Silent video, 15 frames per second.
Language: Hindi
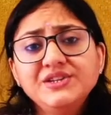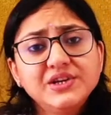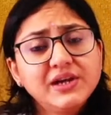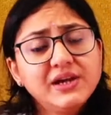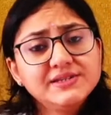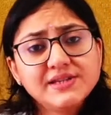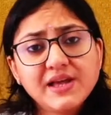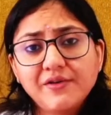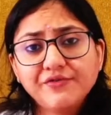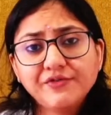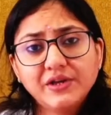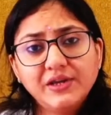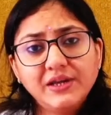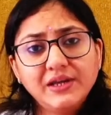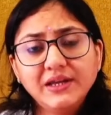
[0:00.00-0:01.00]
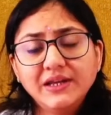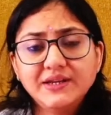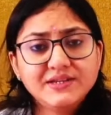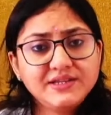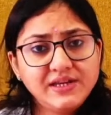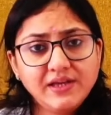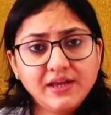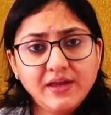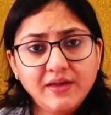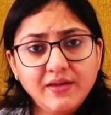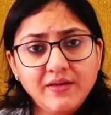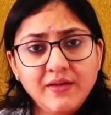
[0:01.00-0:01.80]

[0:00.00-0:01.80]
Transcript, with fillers: जगह साफ़ करने के लिए ठीक है